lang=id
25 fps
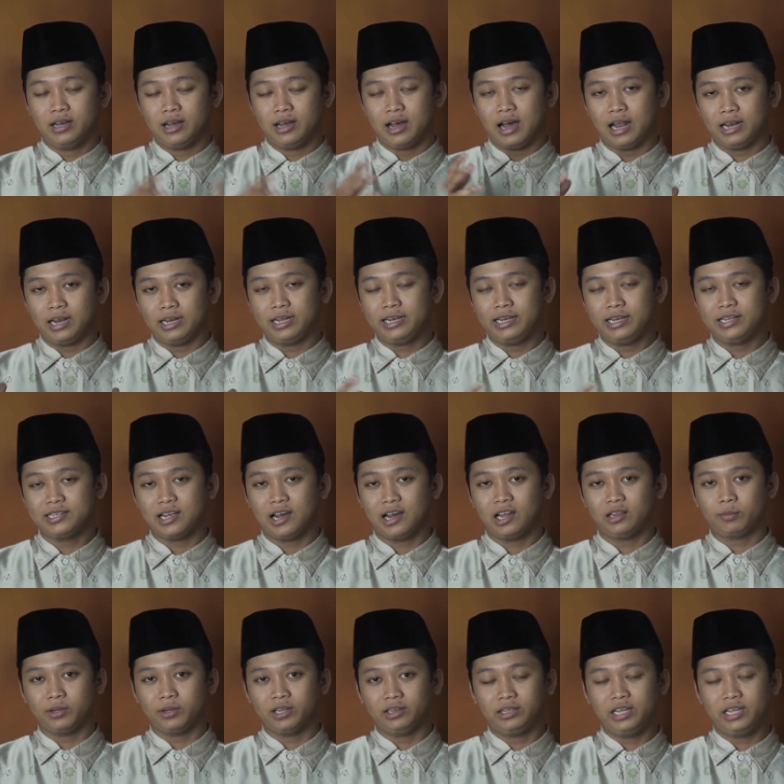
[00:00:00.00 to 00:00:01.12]
Hal ini sangat
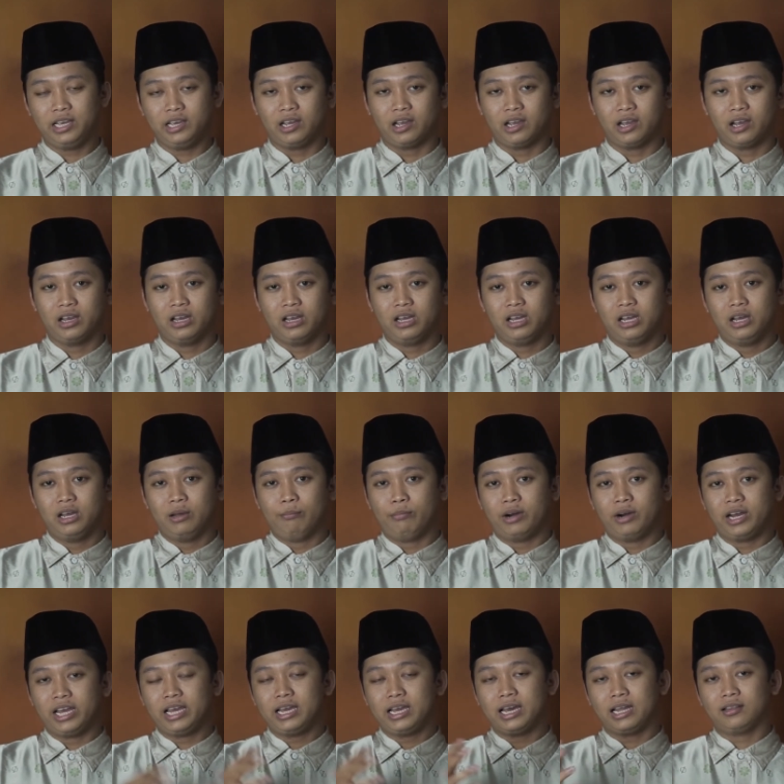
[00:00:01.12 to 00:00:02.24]
penting
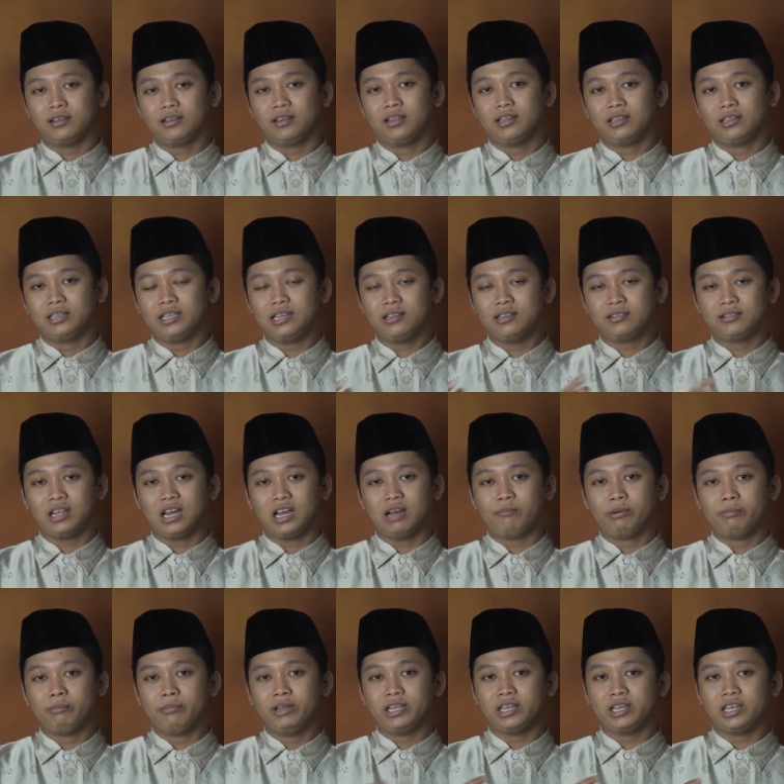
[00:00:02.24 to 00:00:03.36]
mengingat kita
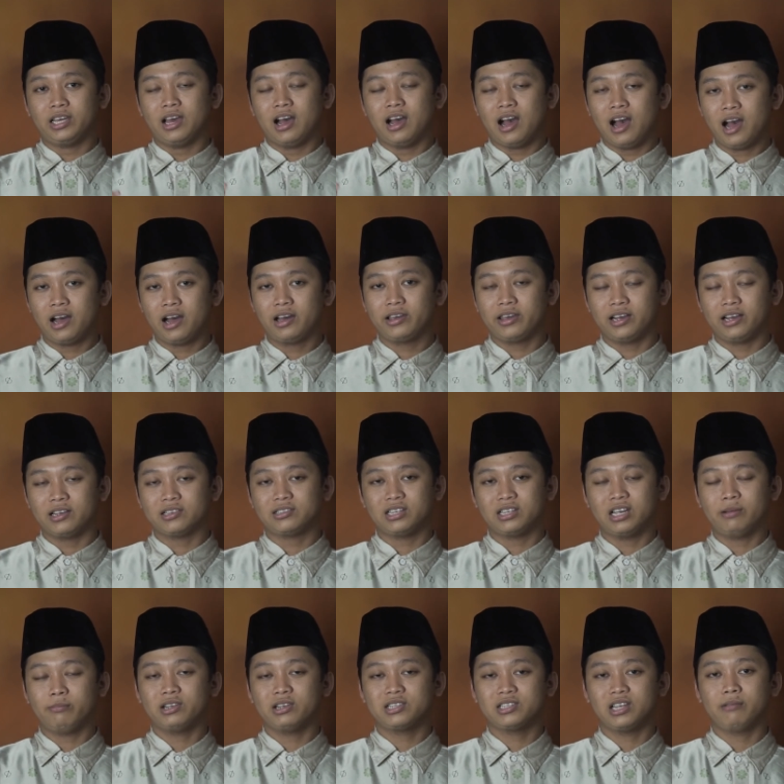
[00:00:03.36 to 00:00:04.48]
memiliki hak yang
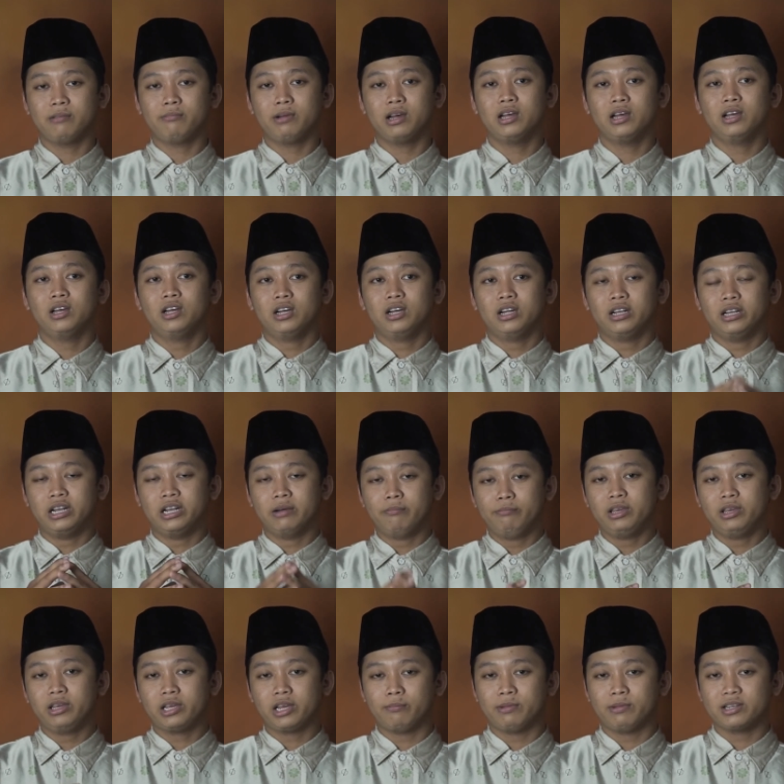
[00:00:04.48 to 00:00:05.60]
sama-sama
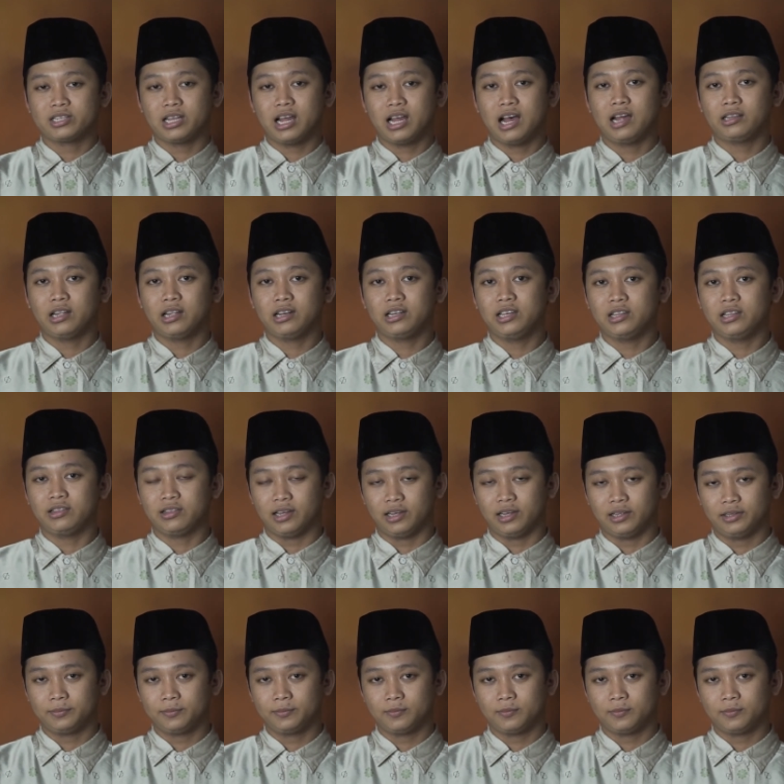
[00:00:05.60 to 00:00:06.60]
demi kemaslahatan kita.